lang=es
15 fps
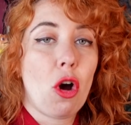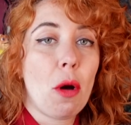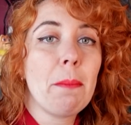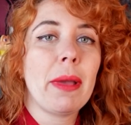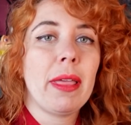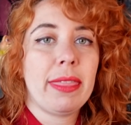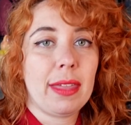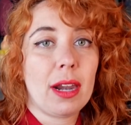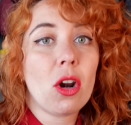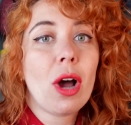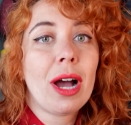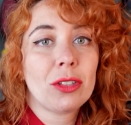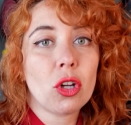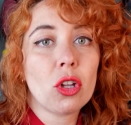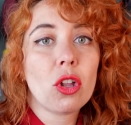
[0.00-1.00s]

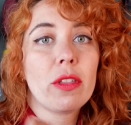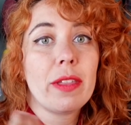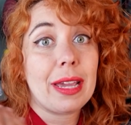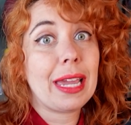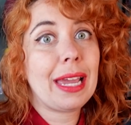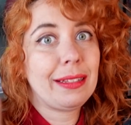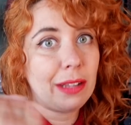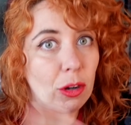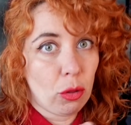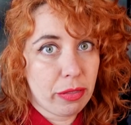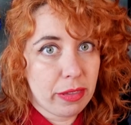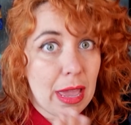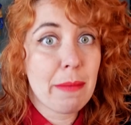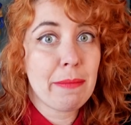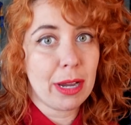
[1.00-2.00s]
convencerlos a todos de que
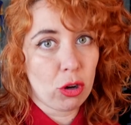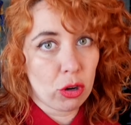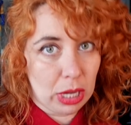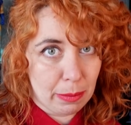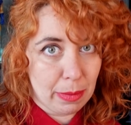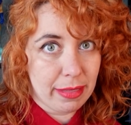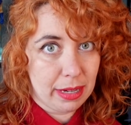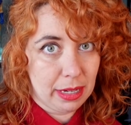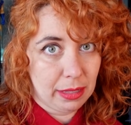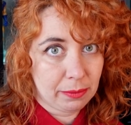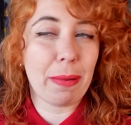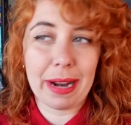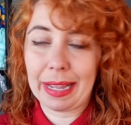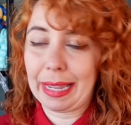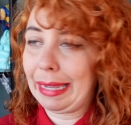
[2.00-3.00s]
Andalucía es mejor que Madrid.
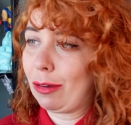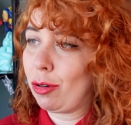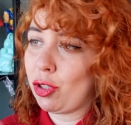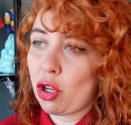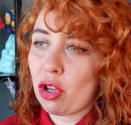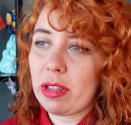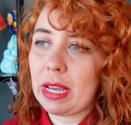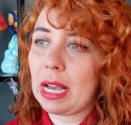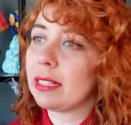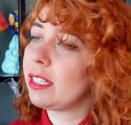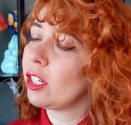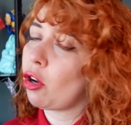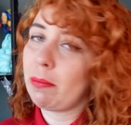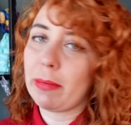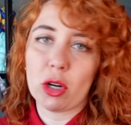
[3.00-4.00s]
Para que cuando yo diga,
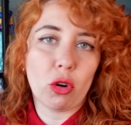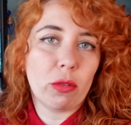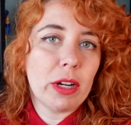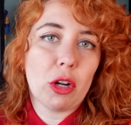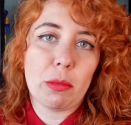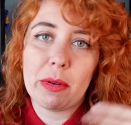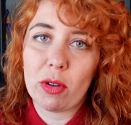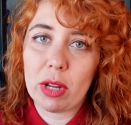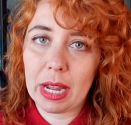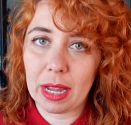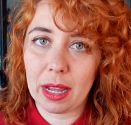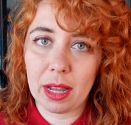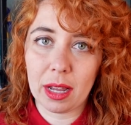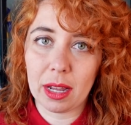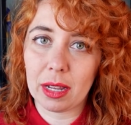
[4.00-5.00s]
chicos, me jubilo, me voy
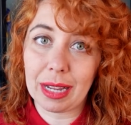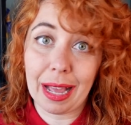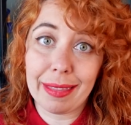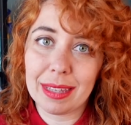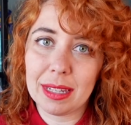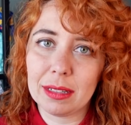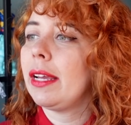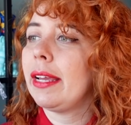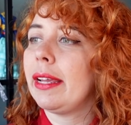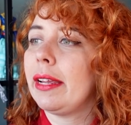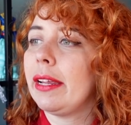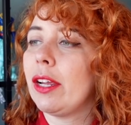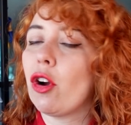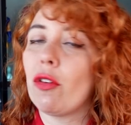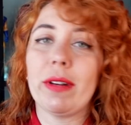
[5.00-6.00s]
a Cádiz,
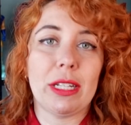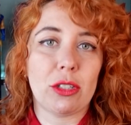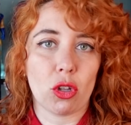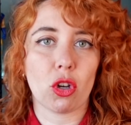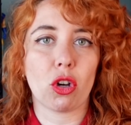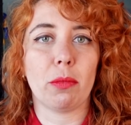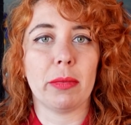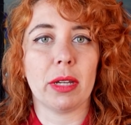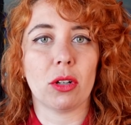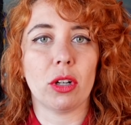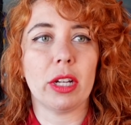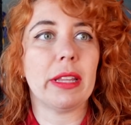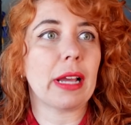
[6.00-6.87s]
eh, os venís todos conmigo y